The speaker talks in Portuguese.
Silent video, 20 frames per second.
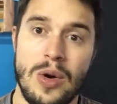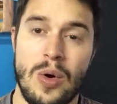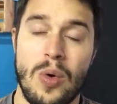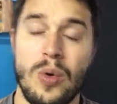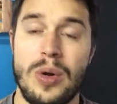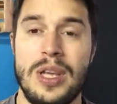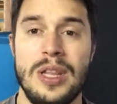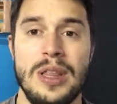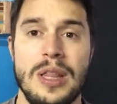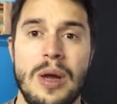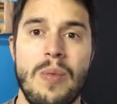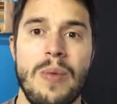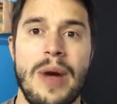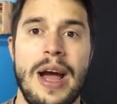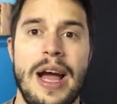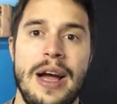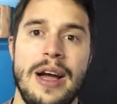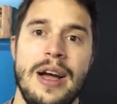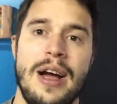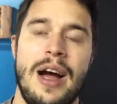o que não
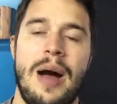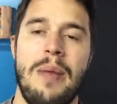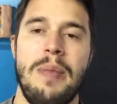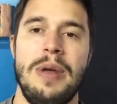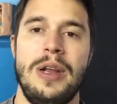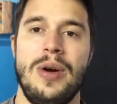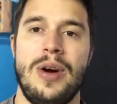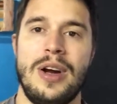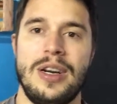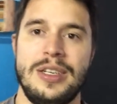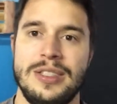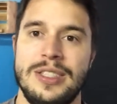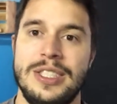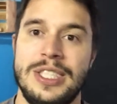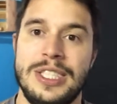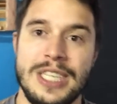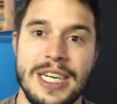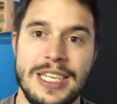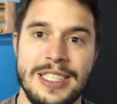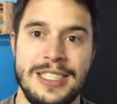é a melhor
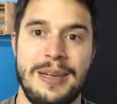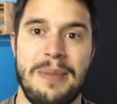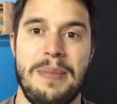chance,